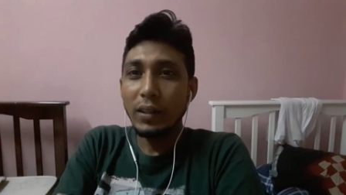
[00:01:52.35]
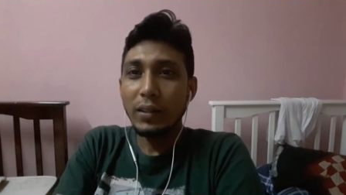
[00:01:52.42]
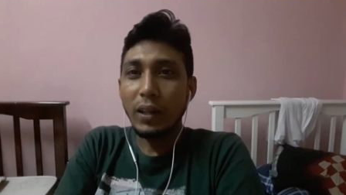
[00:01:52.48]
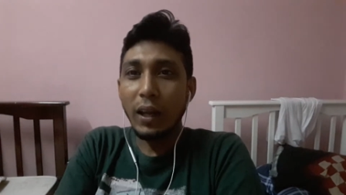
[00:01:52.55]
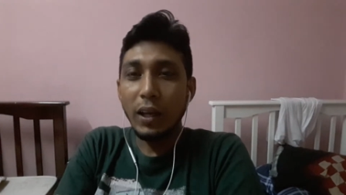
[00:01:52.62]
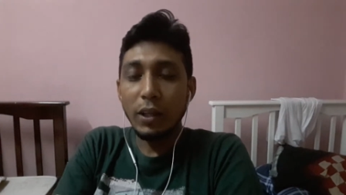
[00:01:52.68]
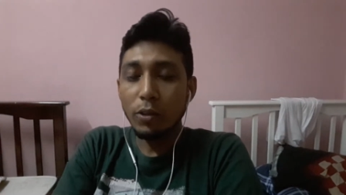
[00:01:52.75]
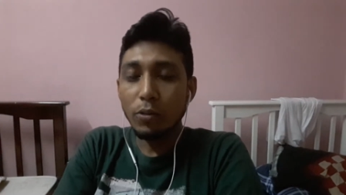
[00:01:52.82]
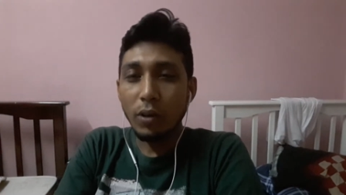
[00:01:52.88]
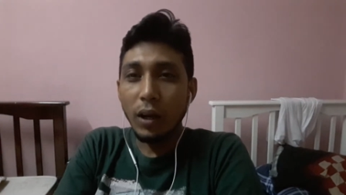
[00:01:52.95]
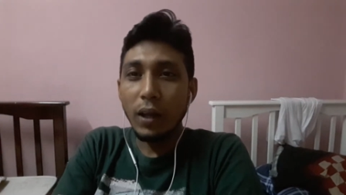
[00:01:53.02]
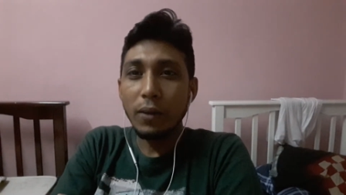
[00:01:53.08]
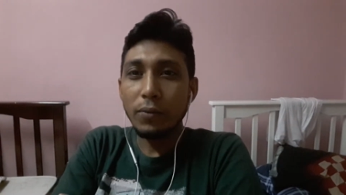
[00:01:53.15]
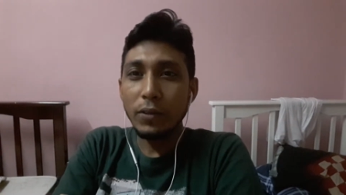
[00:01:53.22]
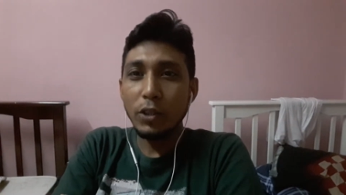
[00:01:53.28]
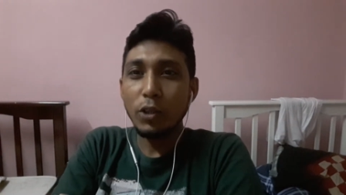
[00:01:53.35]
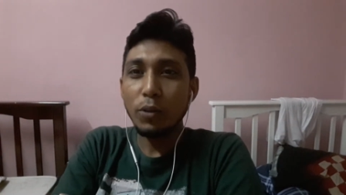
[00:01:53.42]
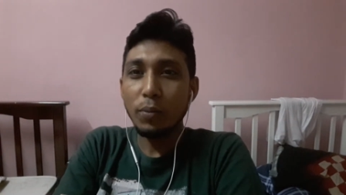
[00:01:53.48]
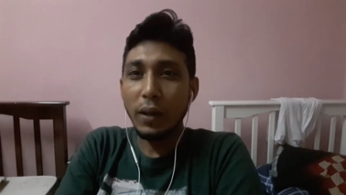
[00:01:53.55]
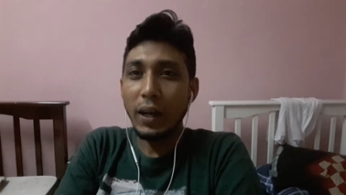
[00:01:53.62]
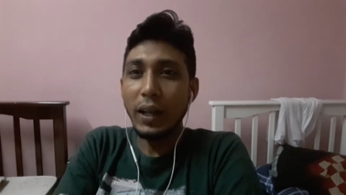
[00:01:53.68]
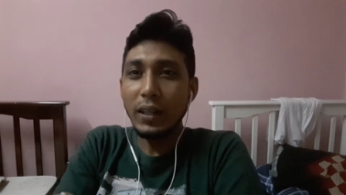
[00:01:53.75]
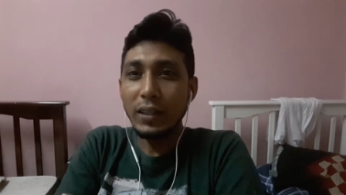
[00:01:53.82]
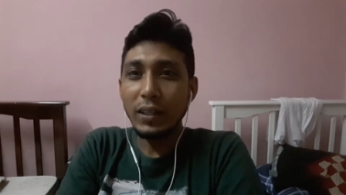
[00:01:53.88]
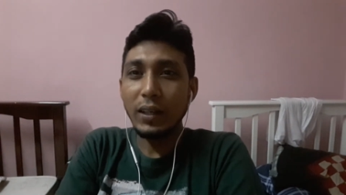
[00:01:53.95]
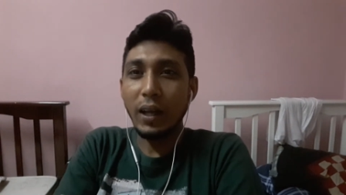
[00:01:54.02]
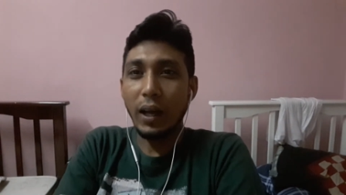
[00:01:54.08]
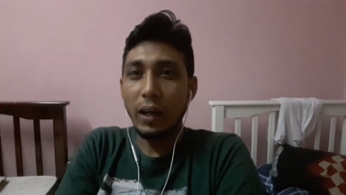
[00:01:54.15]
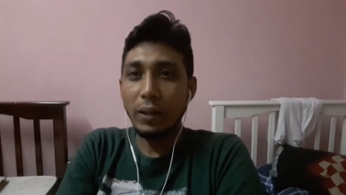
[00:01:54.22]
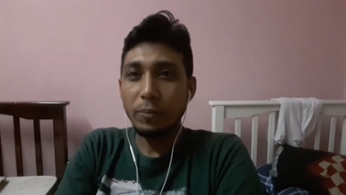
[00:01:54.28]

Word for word: তাইলে তোরা এই ভিডিও বানাইতি না